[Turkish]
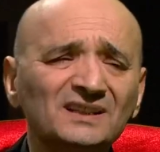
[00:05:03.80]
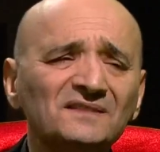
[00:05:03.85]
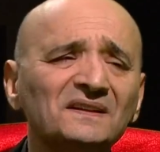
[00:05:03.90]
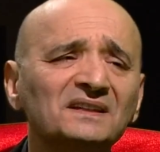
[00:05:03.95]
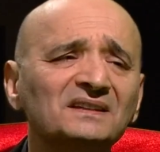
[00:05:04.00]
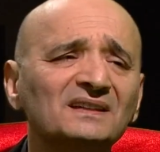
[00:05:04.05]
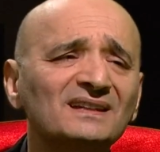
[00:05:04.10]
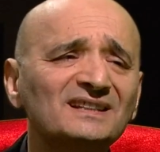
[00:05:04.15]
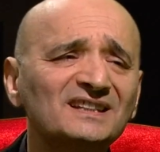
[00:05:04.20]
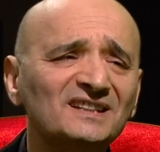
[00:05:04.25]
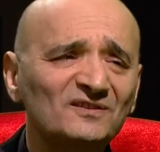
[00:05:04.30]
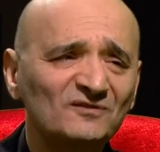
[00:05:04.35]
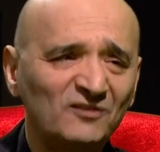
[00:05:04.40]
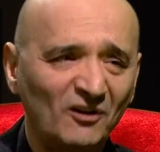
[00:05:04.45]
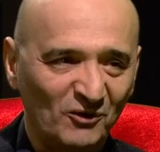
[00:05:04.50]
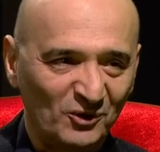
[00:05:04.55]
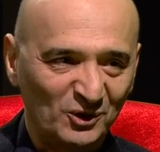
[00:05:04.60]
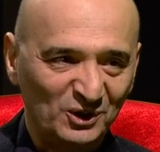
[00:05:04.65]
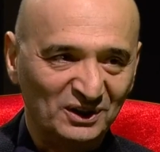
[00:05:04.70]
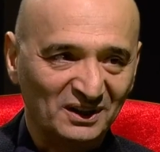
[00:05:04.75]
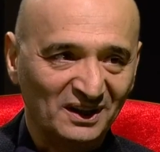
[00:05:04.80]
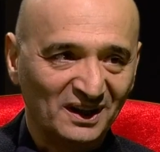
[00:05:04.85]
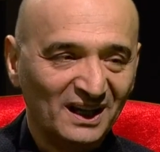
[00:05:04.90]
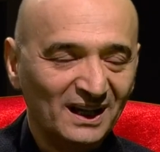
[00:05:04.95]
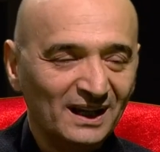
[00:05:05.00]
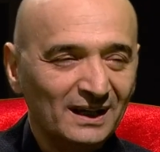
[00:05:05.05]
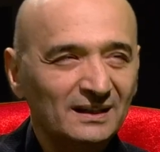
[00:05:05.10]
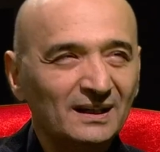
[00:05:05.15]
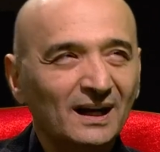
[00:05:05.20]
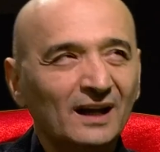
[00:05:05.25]
ve kesin favoriydi.
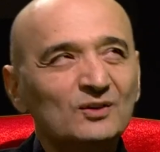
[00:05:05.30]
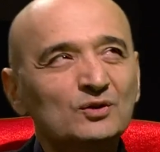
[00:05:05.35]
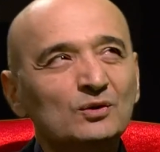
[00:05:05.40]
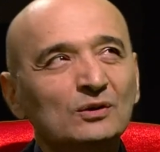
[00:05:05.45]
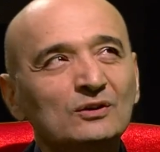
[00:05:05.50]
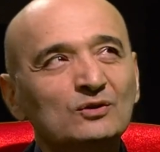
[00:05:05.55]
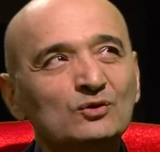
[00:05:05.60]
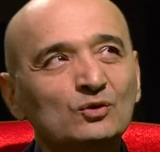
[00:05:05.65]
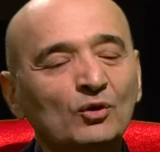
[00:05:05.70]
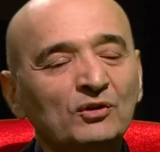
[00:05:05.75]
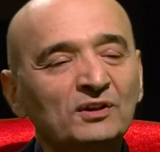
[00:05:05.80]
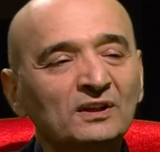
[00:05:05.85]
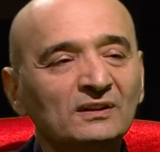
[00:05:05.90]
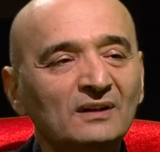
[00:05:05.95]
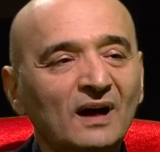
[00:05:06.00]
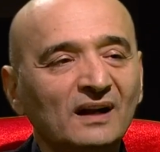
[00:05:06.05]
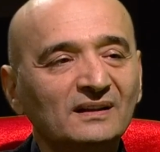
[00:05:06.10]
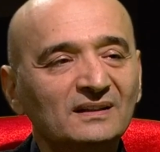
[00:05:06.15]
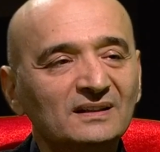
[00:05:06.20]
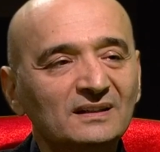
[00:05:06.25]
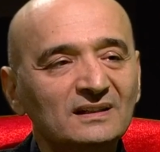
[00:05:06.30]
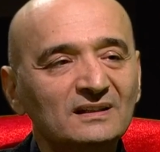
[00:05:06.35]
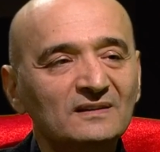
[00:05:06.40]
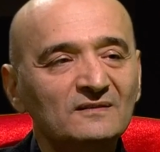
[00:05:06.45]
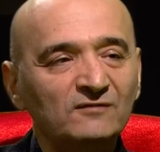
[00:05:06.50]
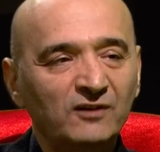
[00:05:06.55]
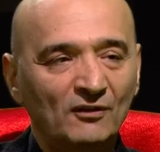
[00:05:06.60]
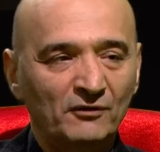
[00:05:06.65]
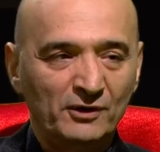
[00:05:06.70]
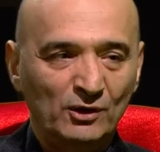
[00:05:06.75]
Yani şöyle son yıllarda kesin
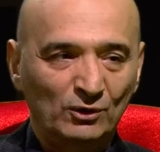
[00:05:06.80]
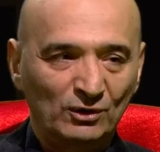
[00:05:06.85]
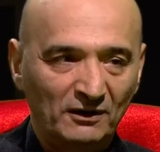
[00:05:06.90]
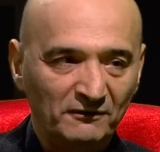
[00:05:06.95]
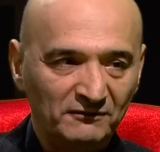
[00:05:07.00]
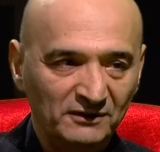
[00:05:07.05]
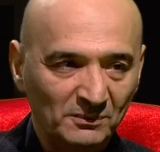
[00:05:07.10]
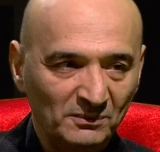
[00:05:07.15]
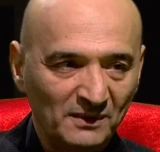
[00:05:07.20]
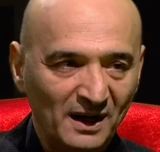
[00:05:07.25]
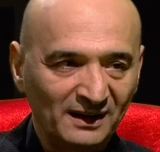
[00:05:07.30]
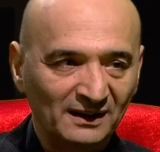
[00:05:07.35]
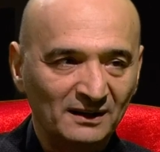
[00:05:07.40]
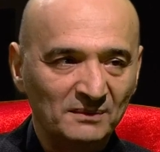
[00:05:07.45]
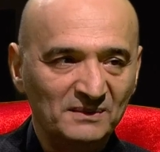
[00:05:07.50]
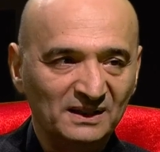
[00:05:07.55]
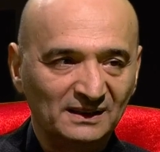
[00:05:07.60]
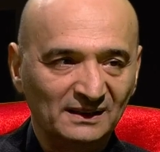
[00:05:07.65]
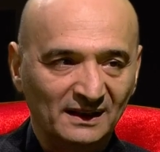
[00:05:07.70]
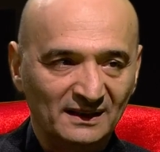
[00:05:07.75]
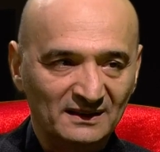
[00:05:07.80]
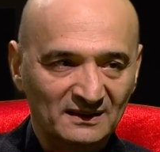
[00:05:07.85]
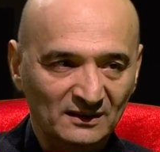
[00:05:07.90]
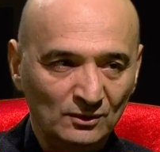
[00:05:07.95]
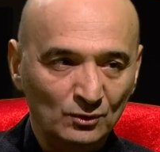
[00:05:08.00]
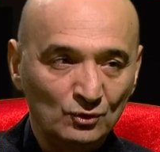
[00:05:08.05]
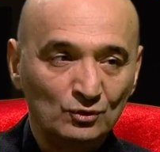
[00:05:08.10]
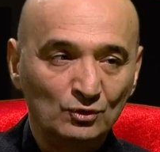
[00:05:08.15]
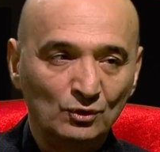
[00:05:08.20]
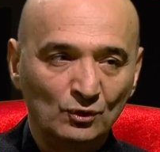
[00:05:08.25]
favori olan filmlerden bir tanesiydi.
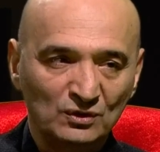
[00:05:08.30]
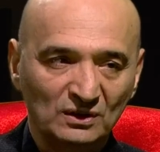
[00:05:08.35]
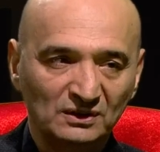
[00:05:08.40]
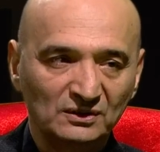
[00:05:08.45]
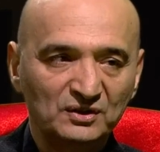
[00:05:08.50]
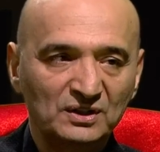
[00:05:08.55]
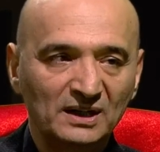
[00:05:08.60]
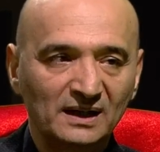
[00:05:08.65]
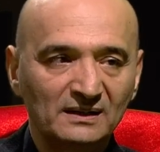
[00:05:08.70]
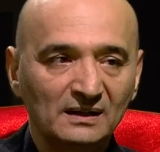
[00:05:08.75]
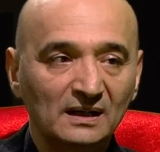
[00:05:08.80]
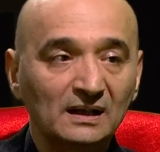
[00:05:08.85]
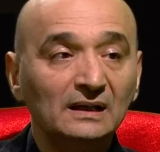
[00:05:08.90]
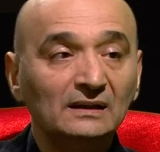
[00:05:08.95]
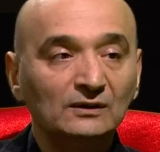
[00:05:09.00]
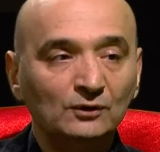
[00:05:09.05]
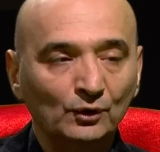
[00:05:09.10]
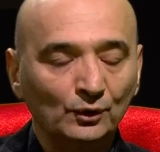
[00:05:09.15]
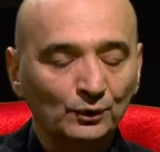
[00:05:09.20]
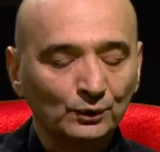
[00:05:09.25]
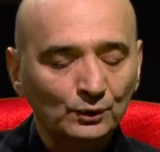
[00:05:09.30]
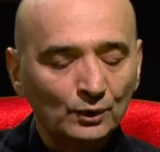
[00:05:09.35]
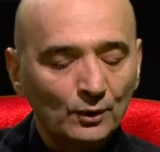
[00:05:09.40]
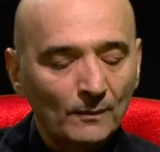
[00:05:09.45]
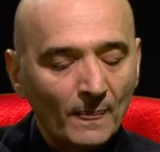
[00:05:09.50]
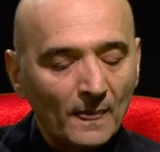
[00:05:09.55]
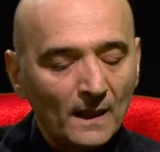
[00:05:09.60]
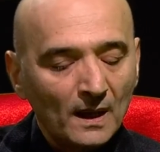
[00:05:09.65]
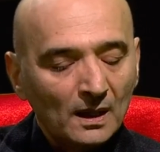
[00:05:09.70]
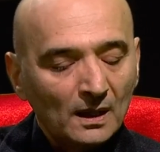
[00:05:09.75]
Yüzde yüz alacak diyorduk.
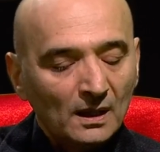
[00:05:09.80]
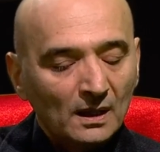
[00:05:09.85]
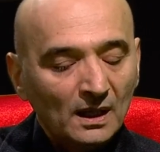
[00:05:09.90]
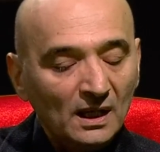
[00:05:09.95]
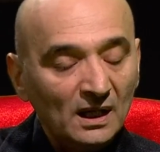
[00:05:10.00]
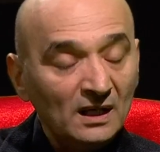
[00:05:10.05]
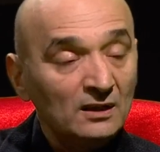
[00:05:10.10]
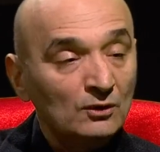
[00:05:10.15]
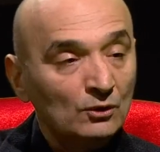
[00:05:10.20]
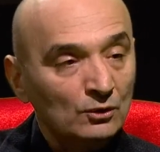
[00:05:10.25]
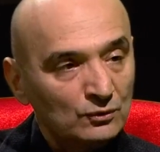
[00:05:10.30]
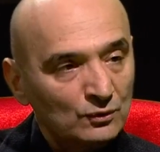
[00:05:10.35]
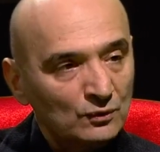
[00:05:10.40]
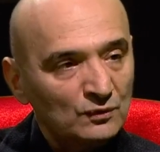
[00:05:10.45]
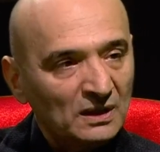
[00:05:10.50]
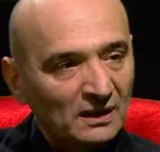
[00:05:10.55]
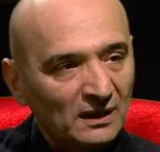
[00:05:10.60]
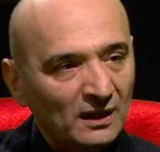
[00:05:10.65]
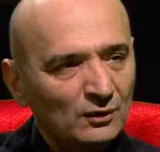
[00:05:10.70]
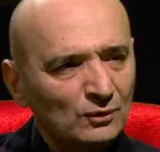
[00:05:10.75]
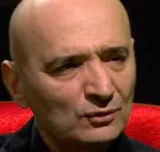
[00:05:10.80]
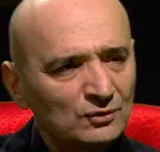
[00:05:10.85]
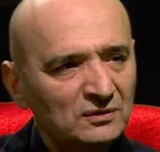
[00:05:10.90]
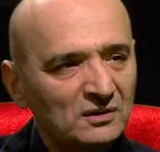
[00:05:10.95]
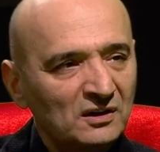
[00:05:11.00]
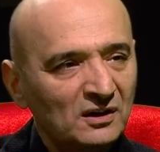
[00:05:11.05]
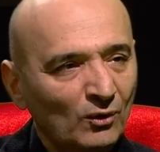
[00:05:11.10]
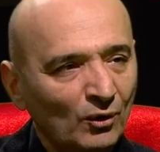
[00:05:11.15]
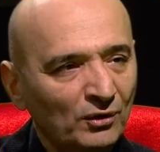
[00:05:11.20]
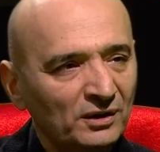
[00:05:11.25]
En iyi özgün senaryo
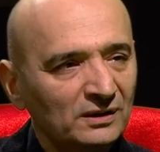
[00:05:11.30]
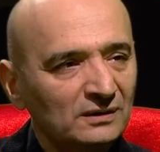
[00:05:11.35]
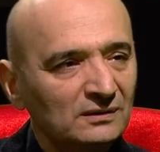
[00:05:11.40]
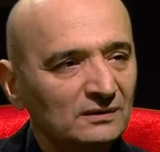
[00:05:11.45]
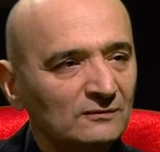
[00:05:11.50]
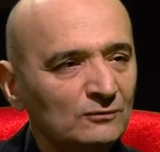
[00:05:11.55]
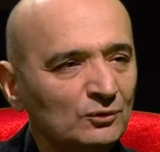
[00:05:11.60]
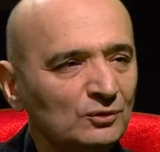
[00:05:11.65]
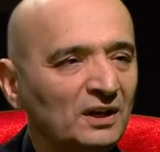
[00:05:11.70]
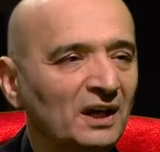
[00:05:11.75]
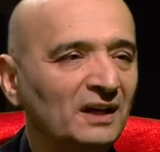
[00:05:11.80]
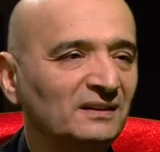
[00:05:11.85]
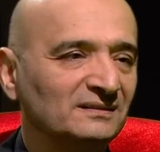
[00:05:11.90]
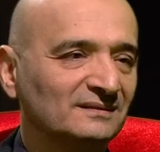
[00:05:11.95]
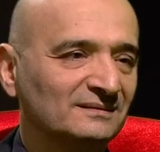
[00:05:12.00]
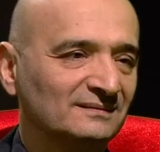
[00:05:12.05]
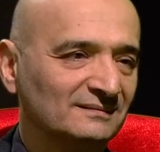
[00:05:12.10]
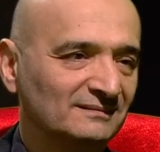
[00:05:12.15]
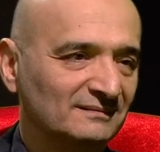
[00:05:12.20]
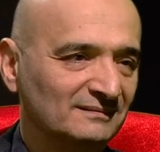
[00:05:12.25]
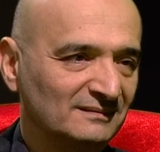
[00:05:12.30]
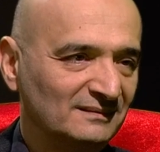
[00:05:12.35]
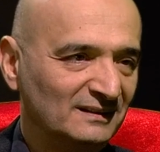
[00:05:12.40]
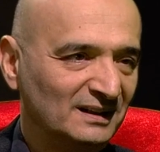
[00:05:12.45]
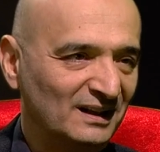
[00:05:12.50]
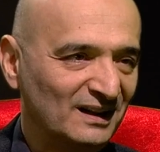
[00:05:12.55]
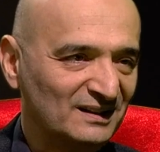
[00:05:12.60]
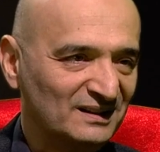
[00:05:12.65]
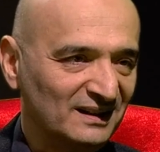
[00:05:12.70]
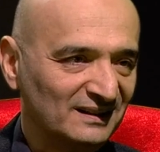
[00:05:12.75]
Oscar'ını o yıl Woody Allen hı
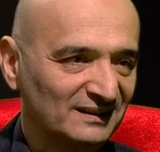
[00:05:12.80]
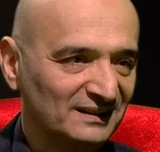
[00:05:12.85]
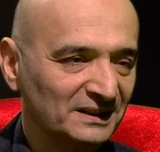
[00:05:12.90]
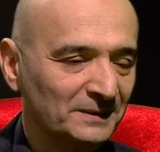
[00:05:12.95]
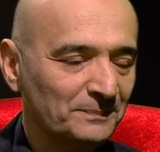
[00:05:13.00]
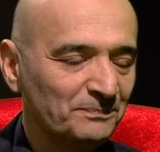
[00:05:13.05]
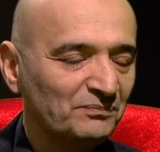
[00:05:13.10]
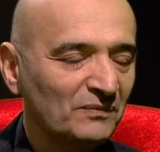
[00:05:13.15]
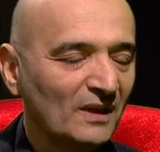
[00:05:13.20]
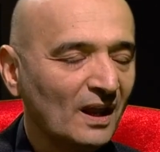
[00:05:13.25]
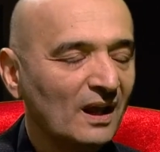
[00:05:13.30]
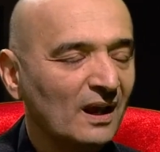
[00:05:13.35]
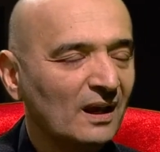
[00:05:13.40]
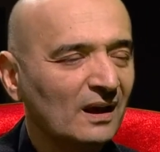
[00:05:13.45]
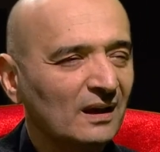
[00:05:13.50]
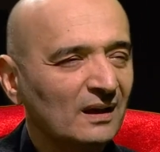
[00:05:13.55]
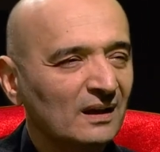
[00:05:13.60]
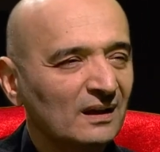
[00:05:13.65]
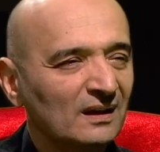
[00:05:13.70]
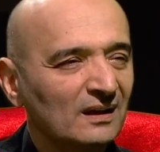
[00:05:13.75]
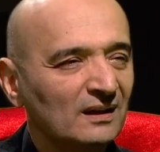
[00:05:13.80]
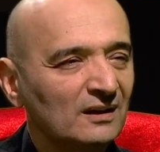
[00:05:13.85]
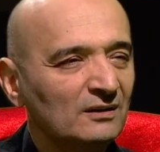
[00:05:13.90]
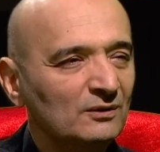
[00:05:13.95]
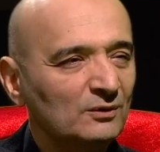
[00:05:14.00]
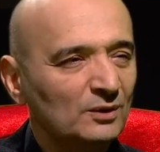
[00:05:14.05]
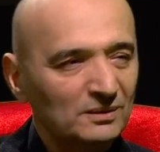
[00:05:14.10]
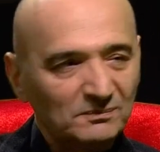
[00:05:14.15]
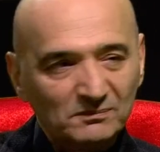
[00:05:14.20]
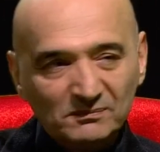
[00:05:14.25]
hı. kazandı. Ee,
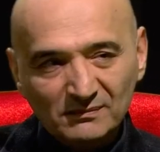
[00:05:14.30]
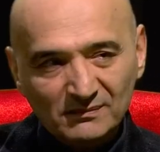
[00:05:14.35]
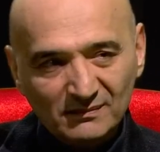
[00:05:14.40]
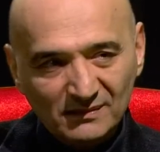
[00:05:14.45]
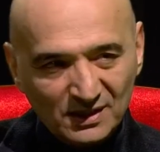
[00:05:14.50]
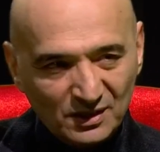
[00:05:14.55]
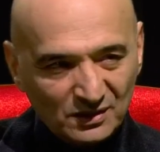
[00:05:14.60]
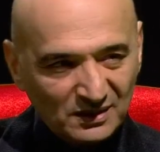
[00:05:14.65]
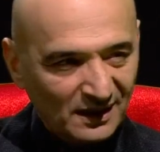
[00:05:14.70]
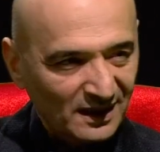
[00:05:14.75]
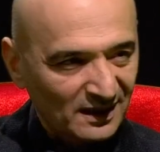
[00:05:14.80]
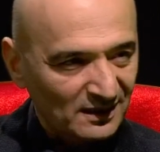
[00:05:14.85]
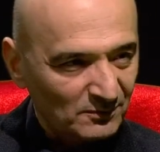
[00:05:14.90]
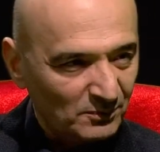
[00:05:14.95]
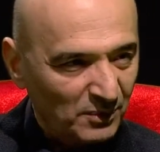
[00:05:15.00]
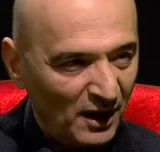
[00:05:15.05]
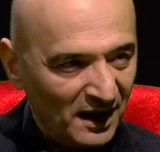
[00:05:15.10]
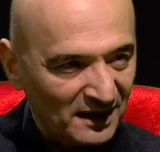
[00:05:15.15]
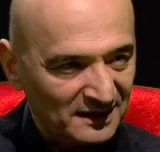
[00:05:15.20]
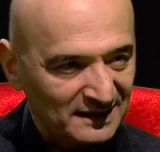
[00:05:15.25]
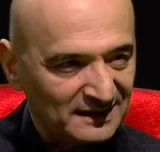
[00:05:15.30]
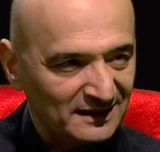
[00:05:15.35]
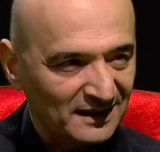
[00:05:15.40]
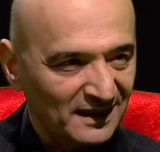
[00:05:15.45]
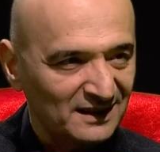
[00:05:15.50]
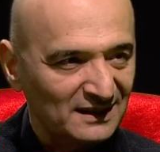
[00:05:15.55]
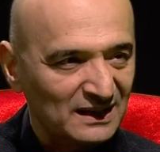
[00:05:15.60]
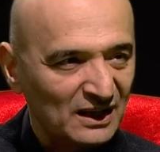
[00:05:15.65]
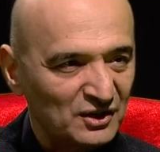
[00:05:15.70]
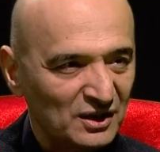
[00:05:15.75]
işte Paris'te
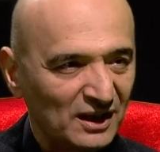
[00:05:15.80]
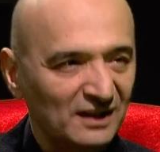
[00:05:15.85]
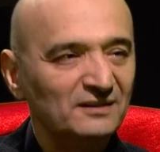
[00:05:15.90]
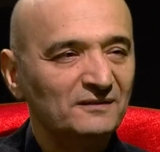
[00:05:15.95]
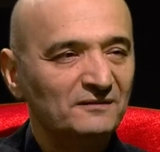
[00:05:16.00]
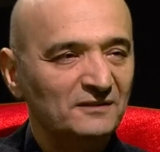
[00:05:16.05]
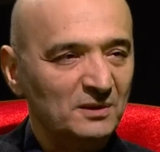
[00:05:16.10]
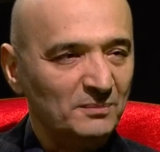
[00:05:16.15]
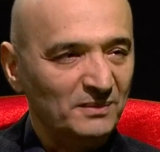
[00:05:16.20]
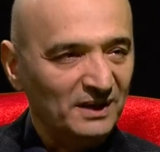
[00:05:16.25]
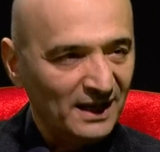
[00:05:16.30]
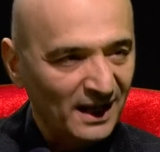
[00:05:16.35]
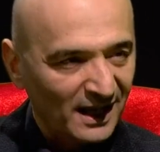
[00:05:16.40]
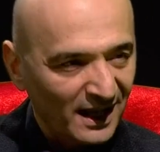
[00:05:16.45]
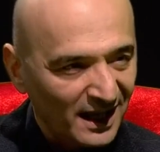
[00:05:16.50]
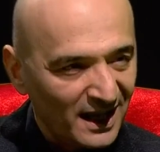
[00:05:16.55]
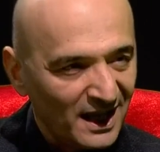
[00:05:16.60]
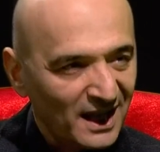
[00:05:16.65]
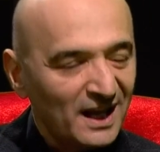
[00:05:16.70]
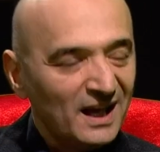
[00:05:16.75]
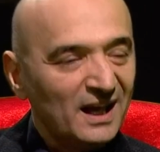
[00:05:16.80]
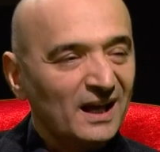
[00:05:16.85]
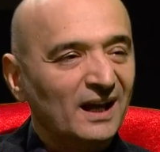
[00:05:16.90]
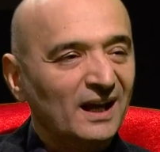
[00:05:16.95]
geçen filmiyle hı hı.